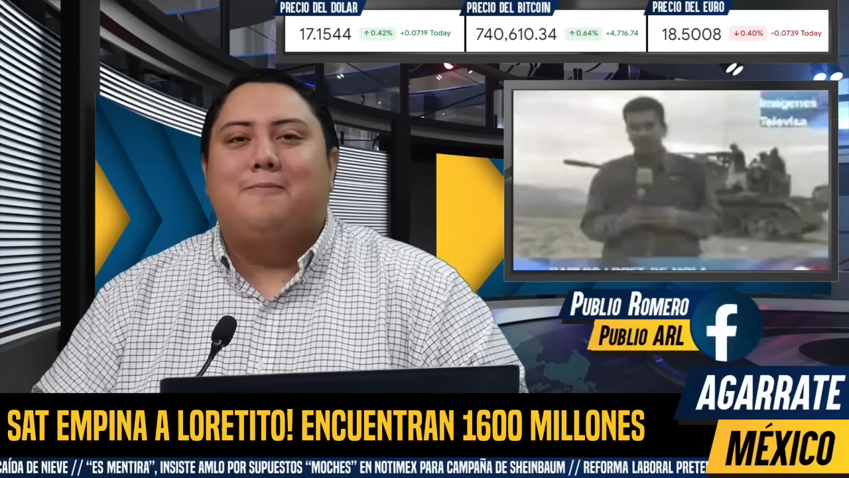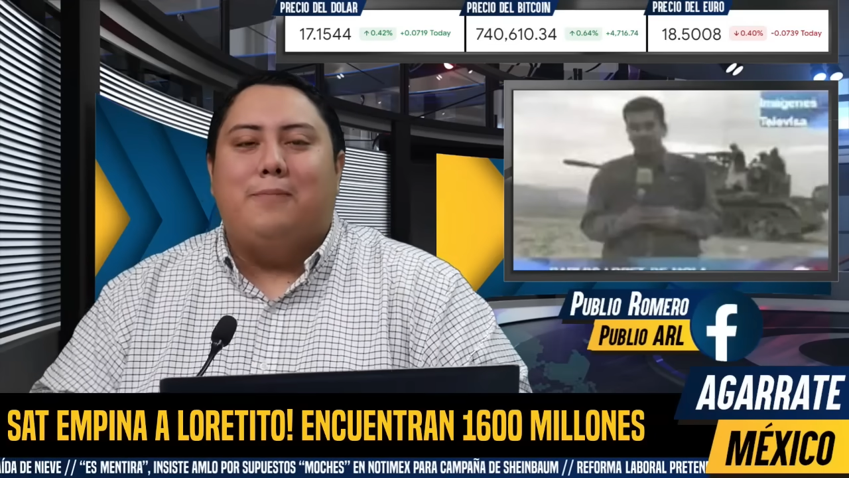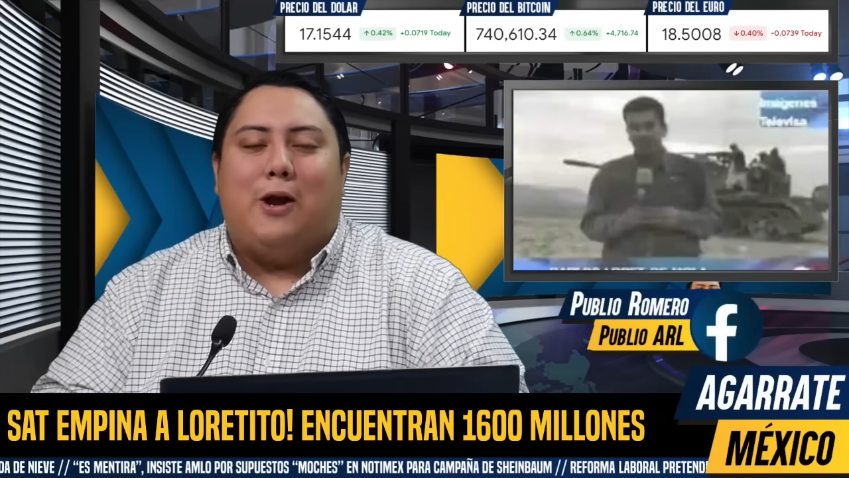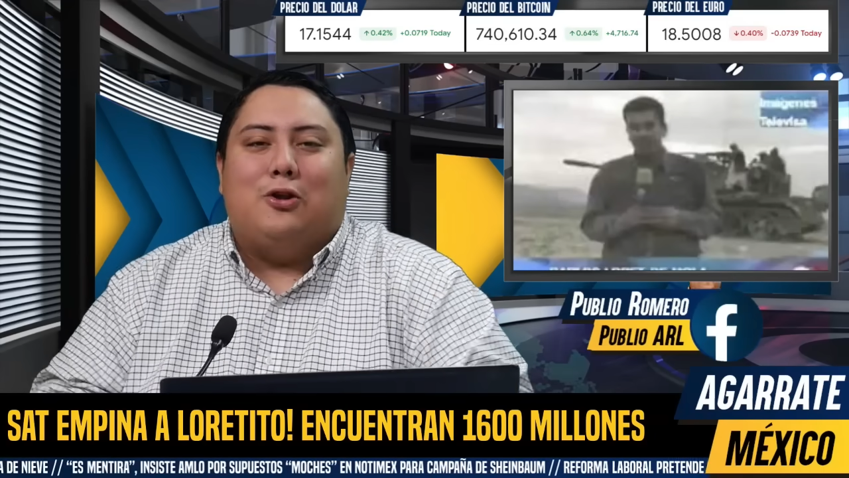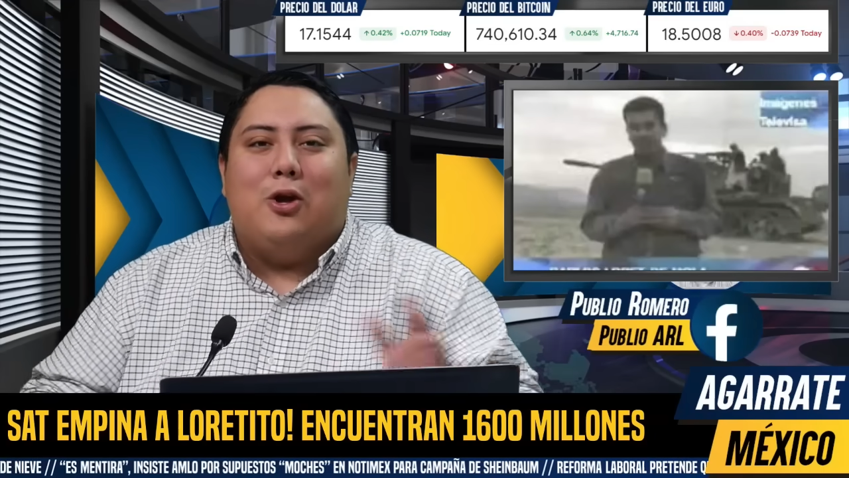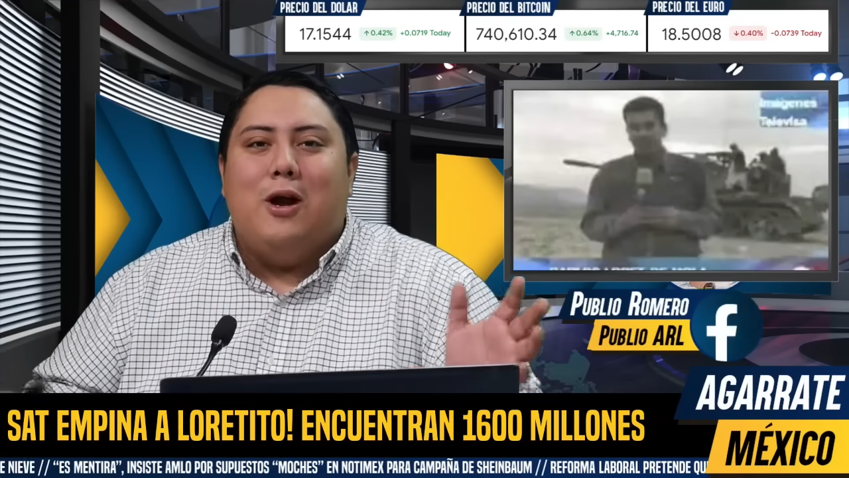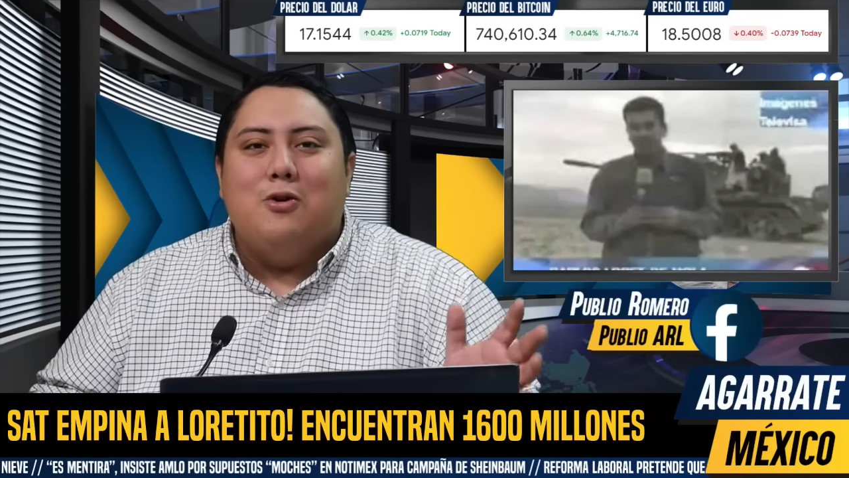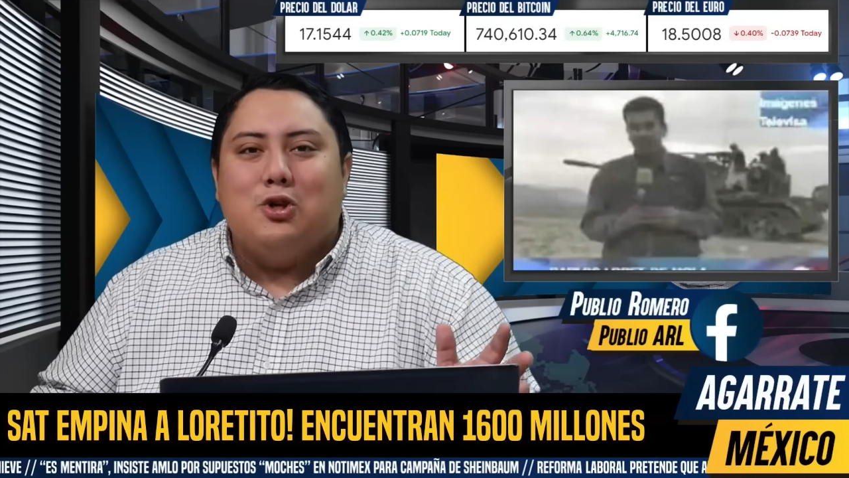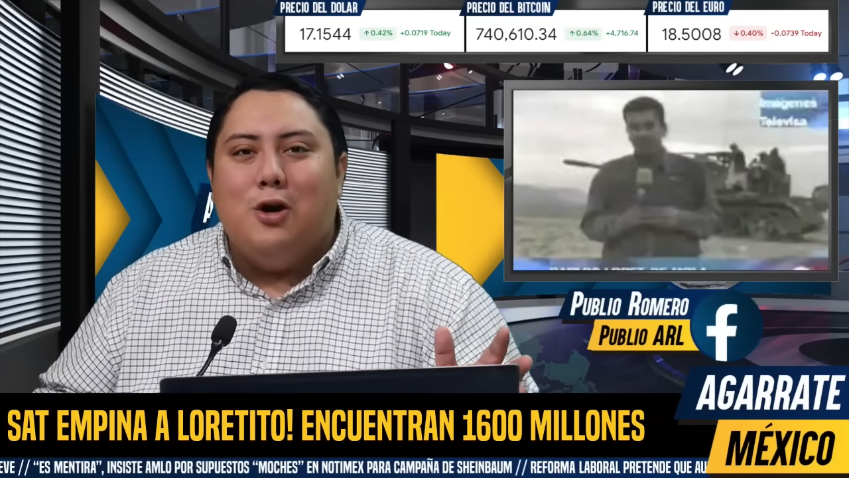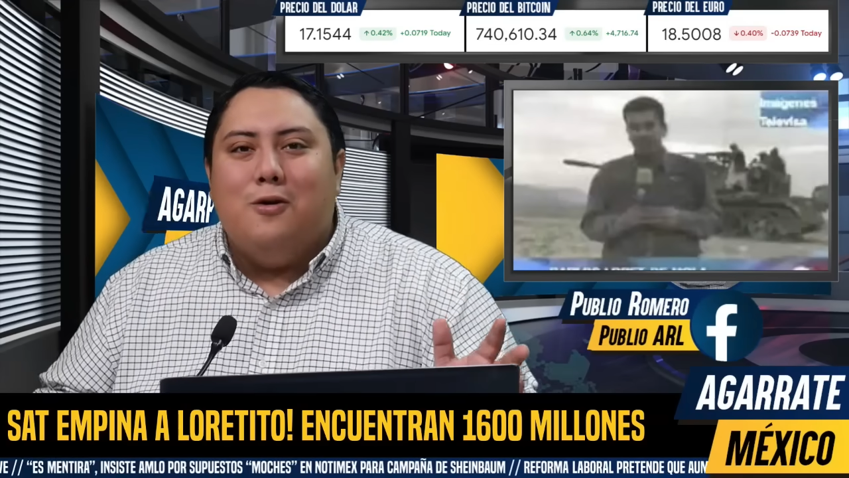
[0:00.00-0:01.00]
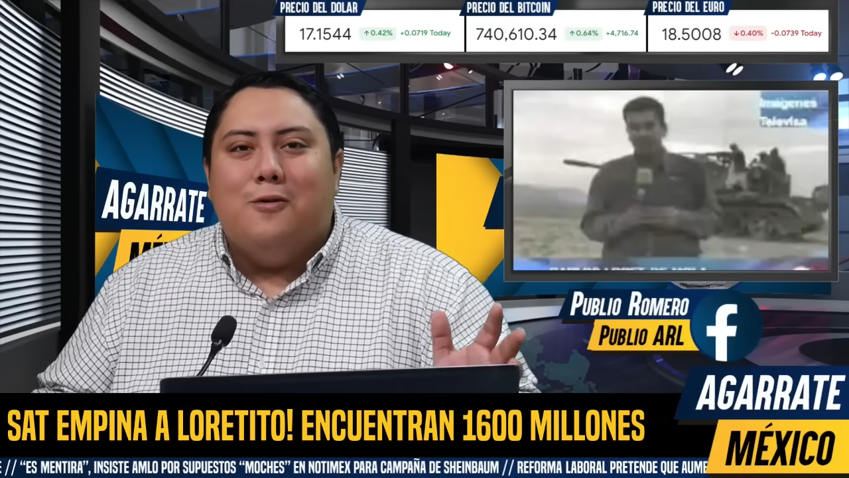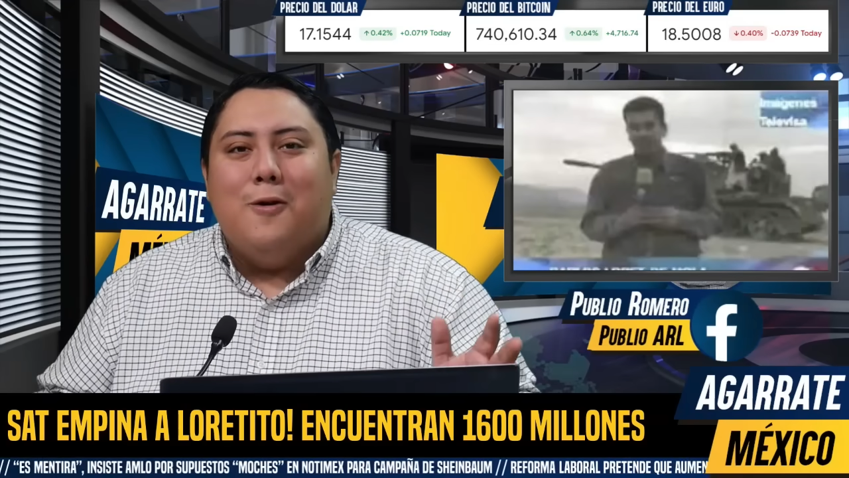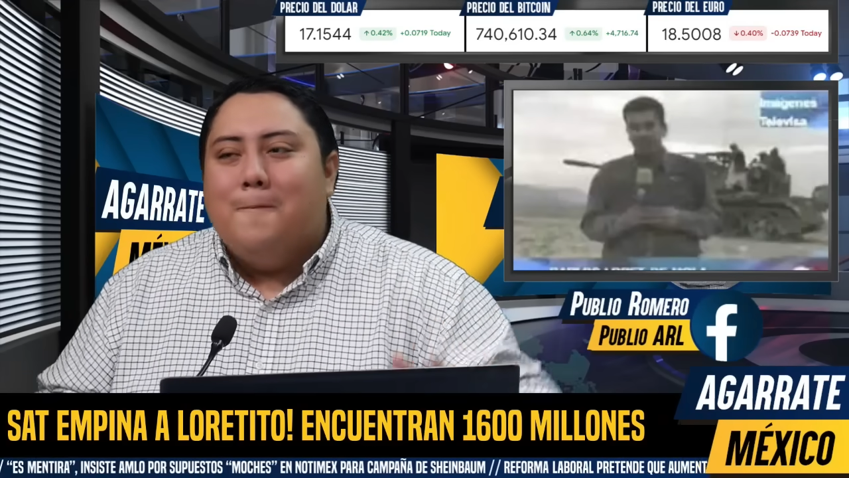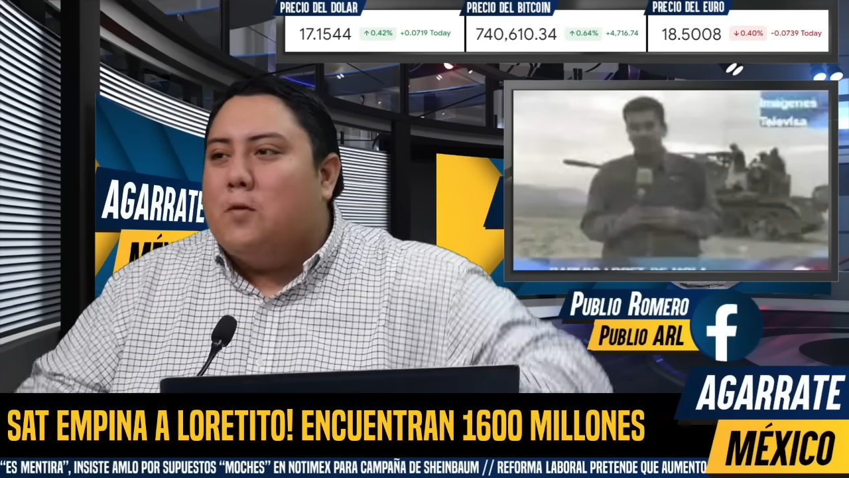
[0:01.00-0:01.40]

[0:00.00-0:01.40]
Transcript: Pero todo era un show,